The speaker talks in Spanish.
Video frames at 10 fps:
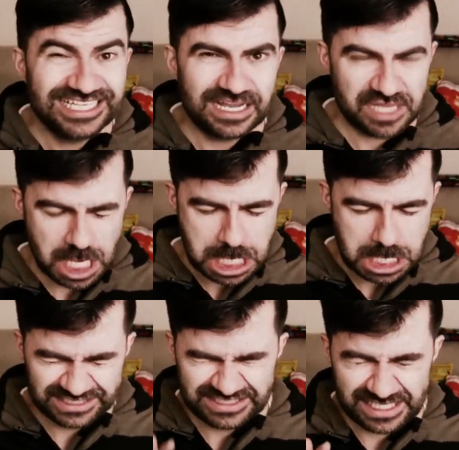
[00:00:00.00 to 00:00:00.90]
Y cambia
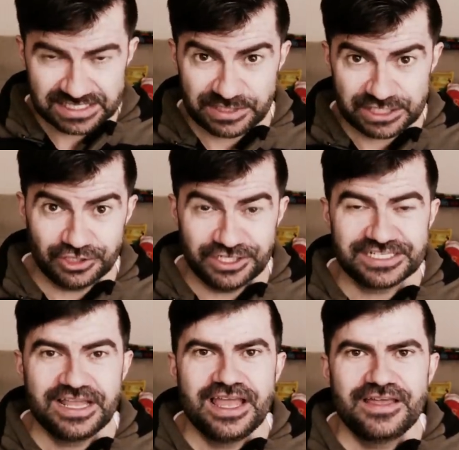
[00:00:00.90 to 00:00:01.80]
de
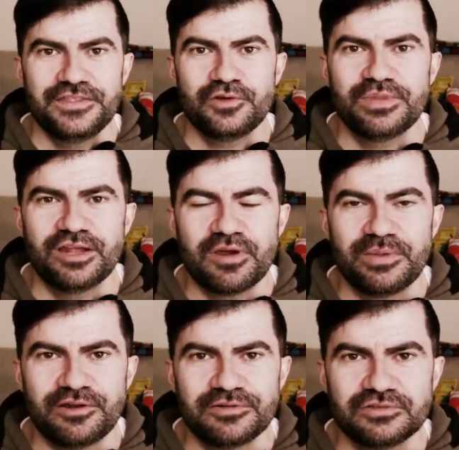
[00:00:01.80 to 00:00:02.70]
expresiones de un plano a
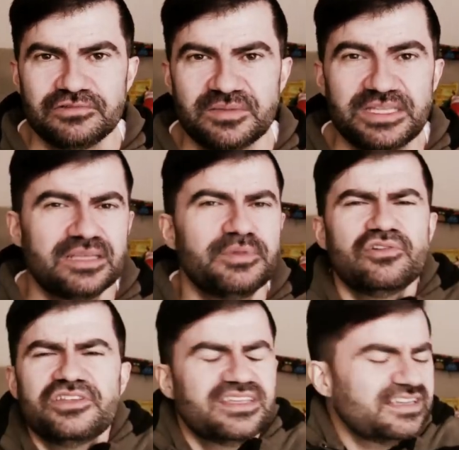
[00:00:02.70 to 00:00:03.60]
plano absolutamente,
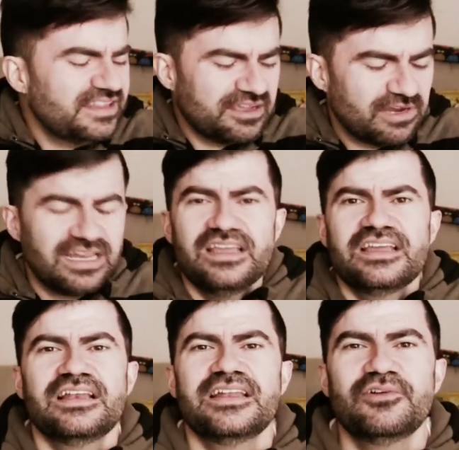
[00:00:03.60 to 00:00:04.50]
pero oye, queda igual,
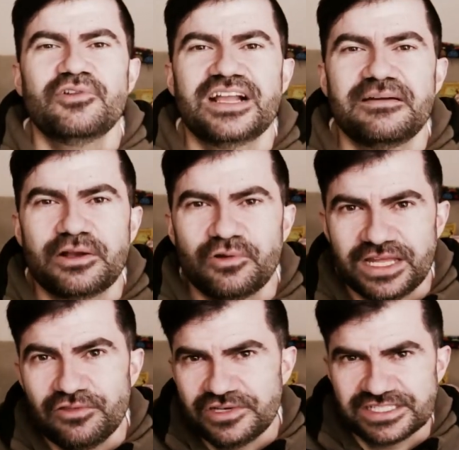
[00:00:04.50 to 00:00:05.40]
que el récord acaba
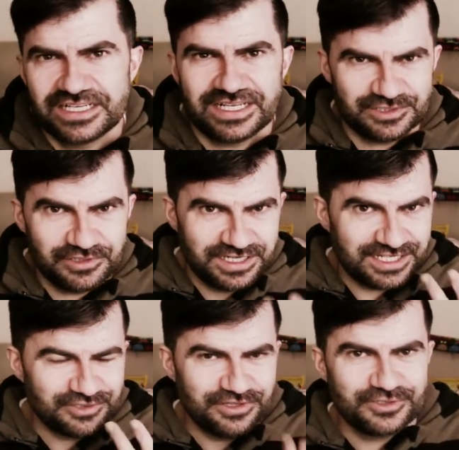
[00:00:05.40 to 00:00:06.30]
colando en ese caso, en el
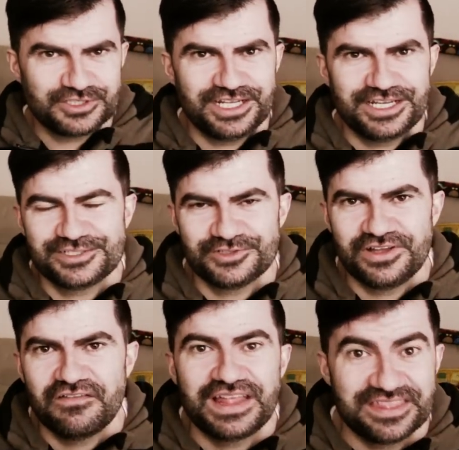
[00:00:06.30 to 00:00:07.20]
caso de los eh, gestos
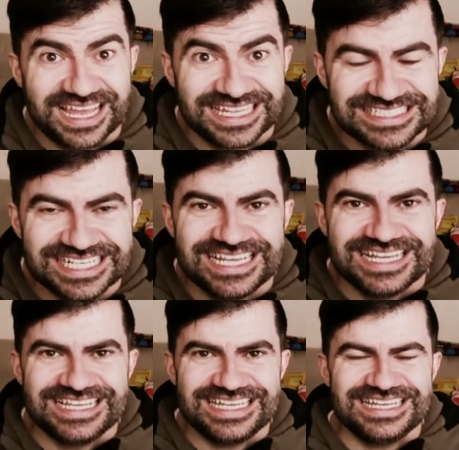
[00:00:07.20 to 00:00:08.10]
faciales,
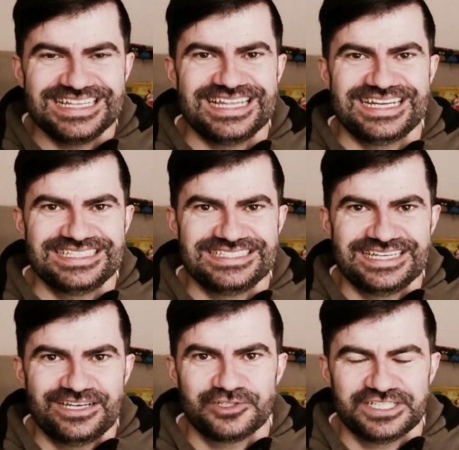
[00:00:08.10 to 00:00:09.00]
y la
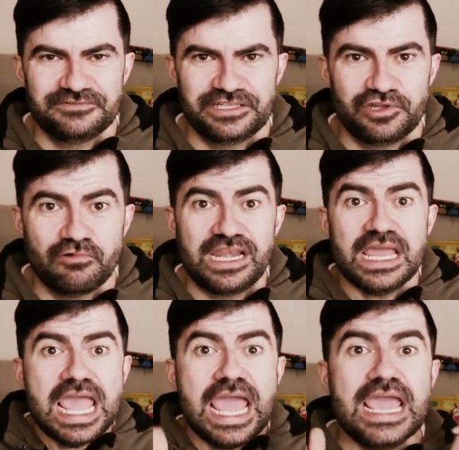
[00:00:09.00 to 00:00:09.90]
gente lo sigue viendo igual.